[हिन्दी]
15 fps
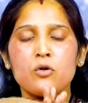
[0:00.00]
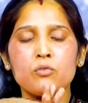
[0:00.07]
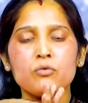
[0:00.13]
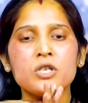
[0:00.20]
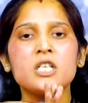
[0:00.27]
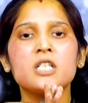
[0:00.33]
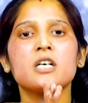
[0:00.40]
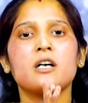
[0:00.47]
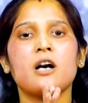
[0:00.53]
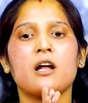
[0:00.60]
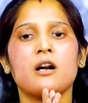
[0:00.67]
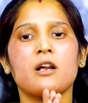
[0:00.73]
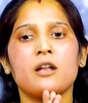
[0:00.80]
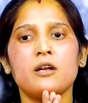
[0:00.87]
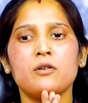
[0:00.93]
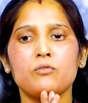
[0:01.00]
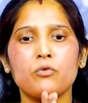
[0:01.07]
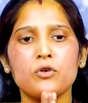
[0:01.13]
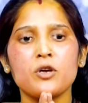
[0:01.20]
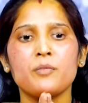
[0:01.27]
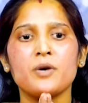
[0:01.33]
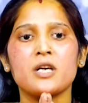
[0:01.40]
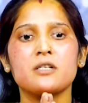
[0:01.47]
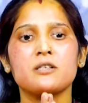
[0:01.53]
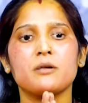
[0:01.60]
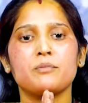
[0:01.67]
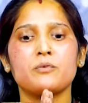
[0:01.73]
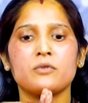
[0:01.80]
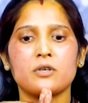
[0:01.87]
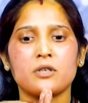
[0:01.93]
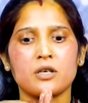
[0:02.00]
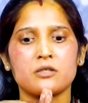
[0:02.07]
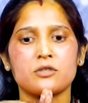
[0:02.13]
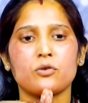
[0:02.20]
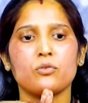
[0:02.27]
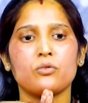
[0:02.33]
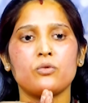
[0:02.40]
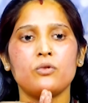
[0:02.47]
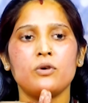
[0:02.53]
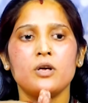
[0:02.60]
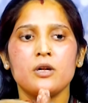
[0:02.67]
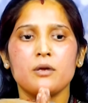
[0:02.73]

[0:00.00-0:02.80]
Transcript: उन्हीं के कारण है वही हमारा सब कष्टों को